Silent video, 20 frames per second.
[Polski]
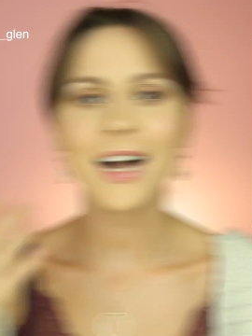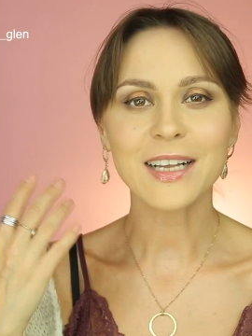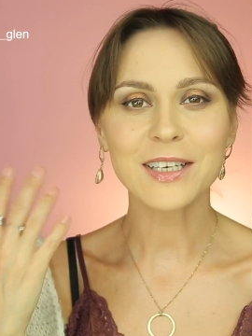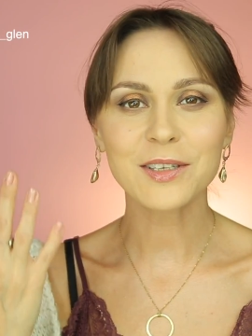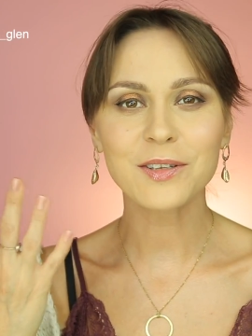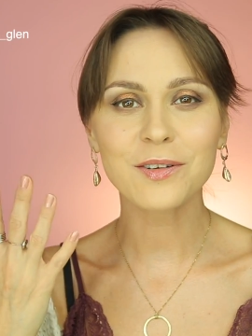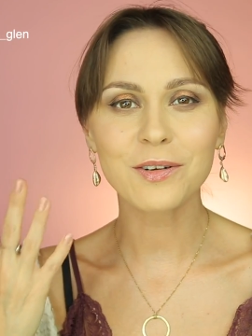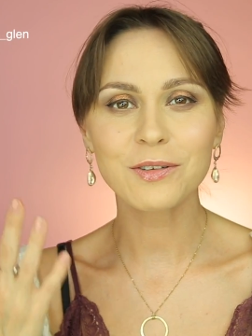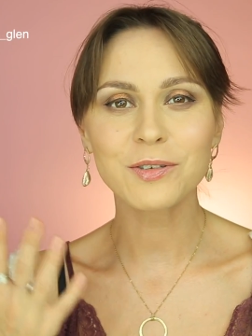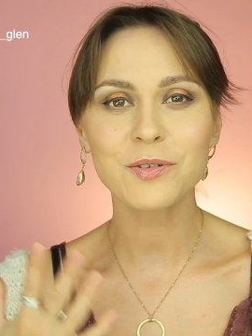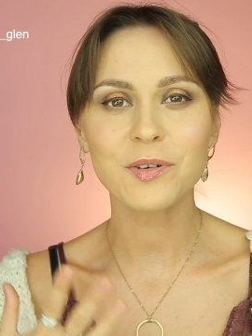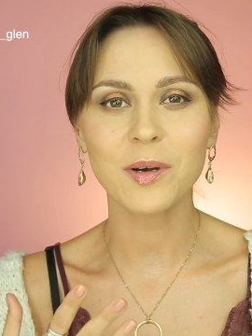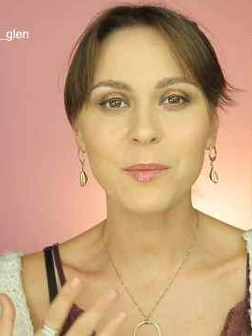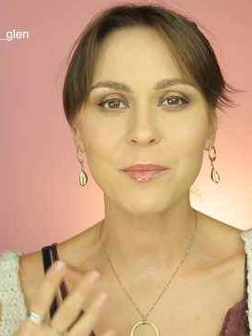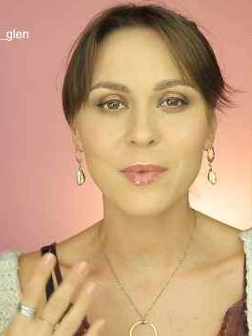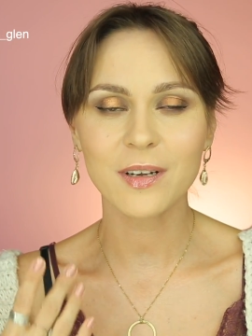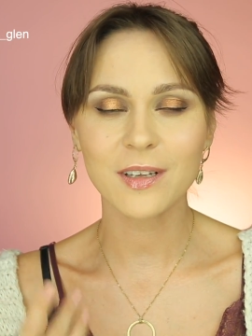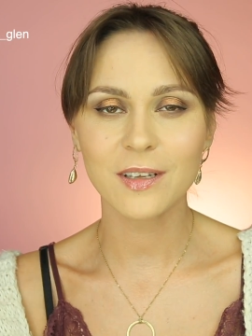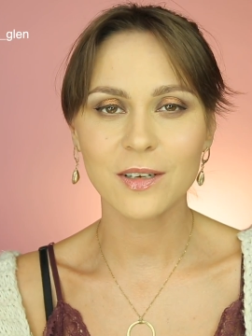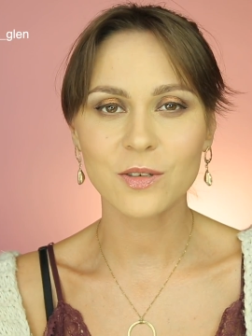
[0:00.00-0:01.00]
A nie dokończyłam
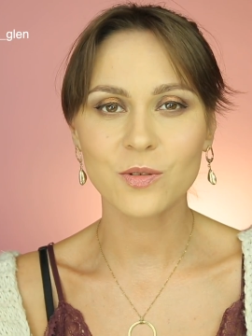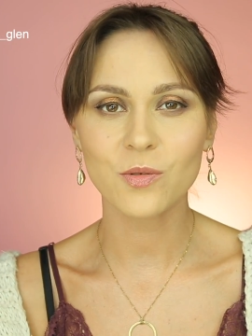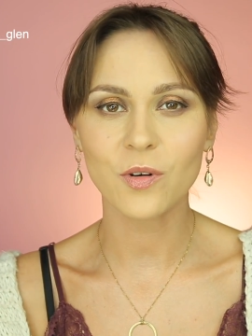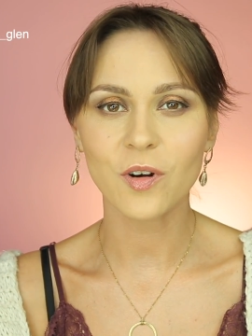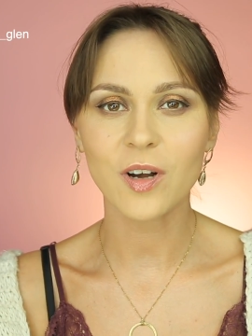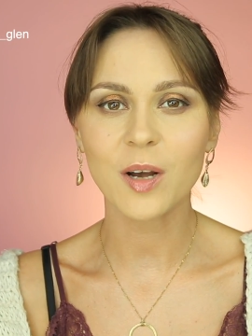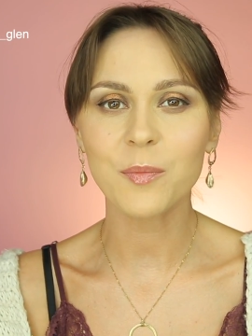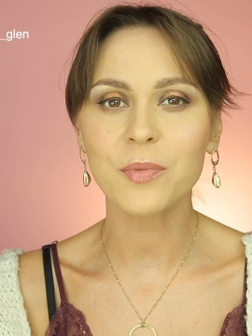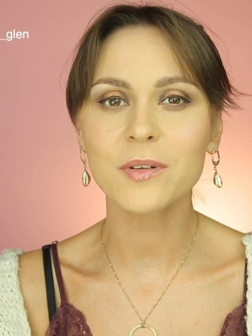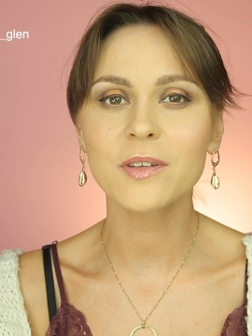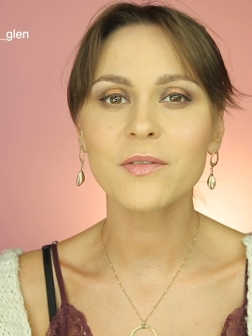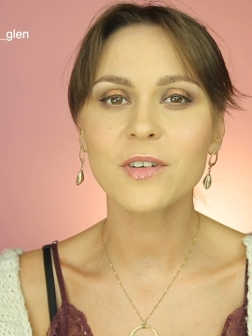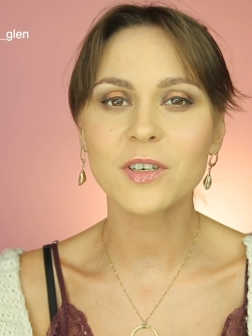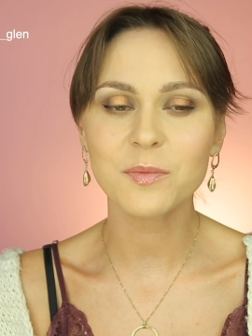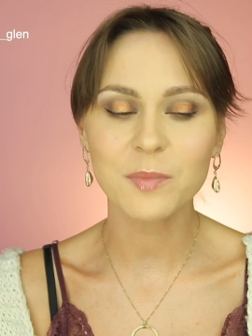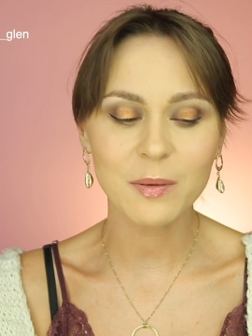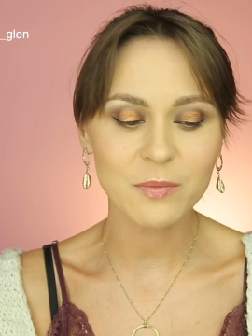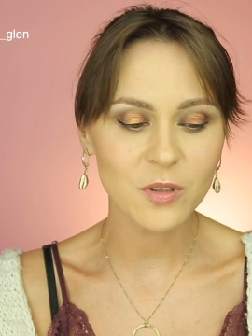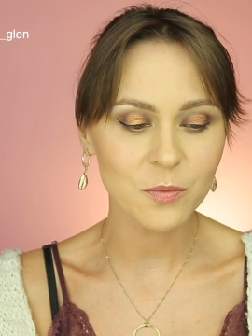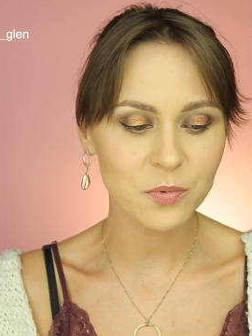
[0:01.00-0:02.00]
makijażu oka, ponieważ
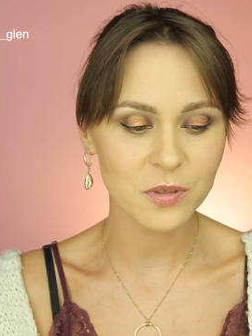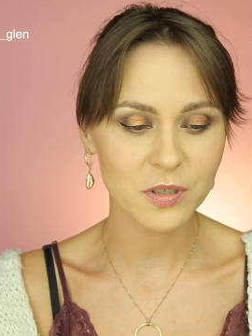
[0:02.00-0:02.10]
mam do